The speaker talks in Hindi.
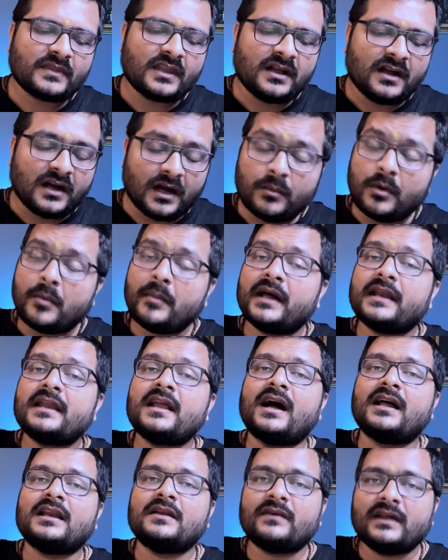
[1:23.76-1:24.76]
हम हमारी
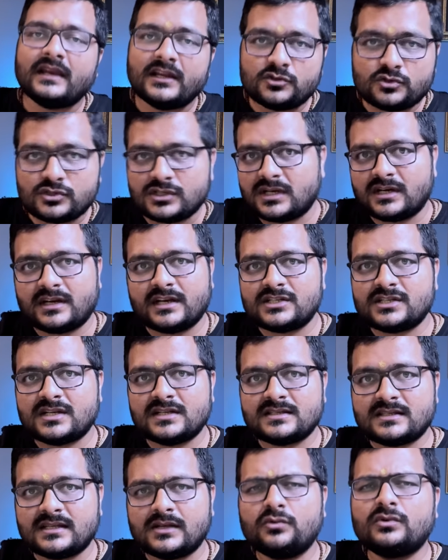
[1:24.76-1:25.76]
आने वाली जो जनरेशन
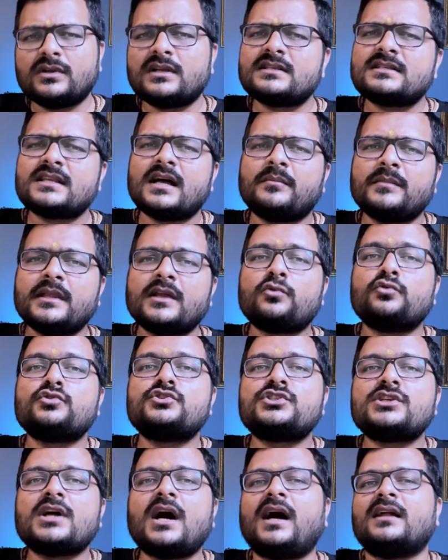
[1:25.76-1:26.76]
से उनके सामने
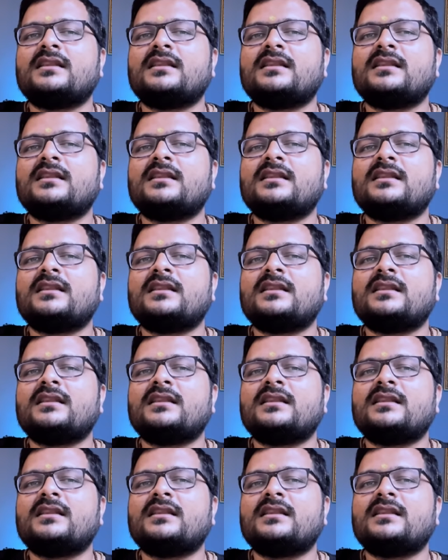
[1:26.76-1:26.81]
कुछ